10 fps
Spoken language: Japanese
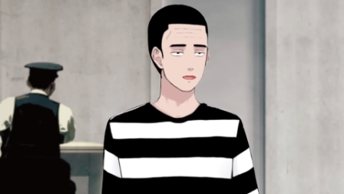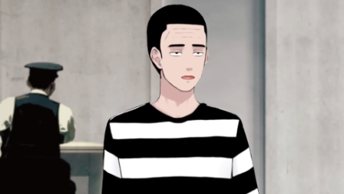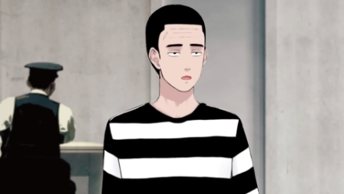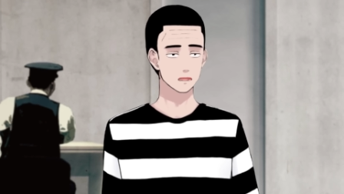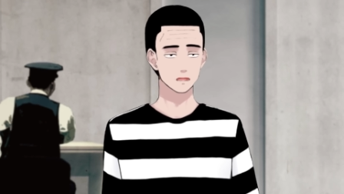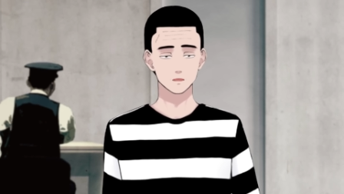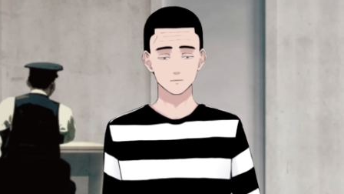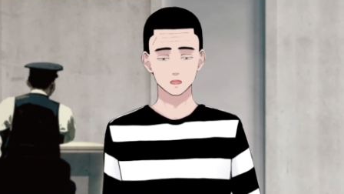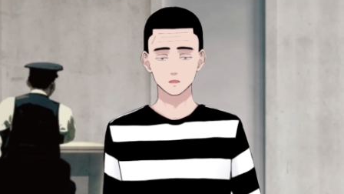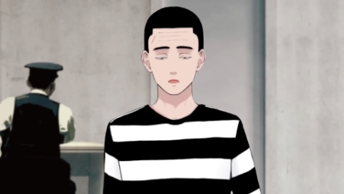漫画になっ
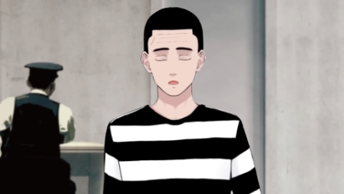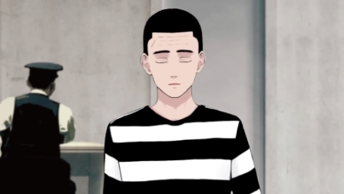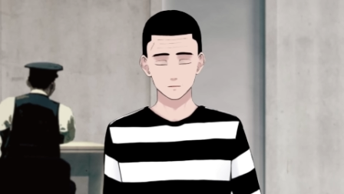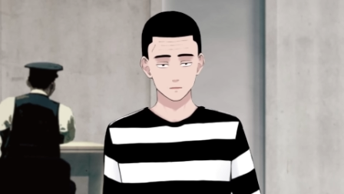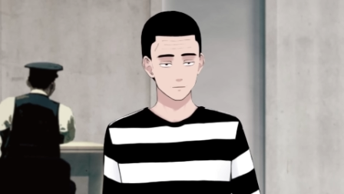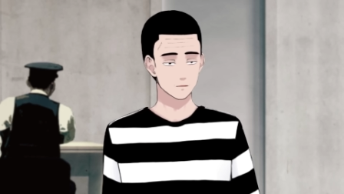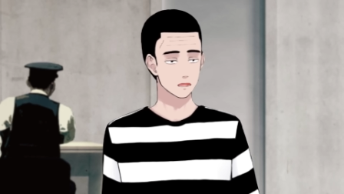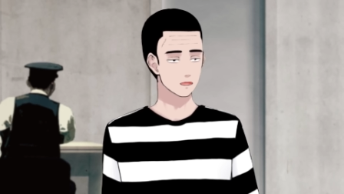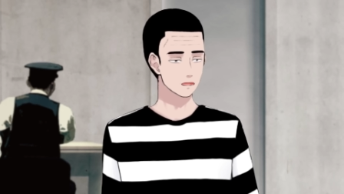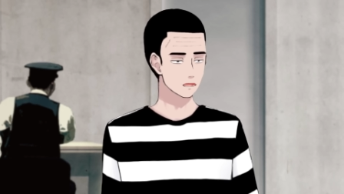ております。
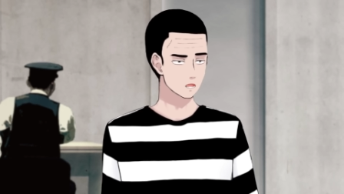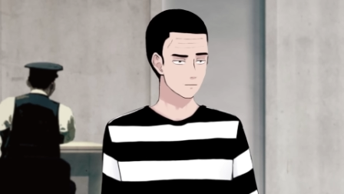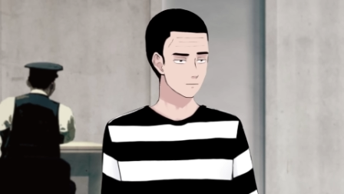はい。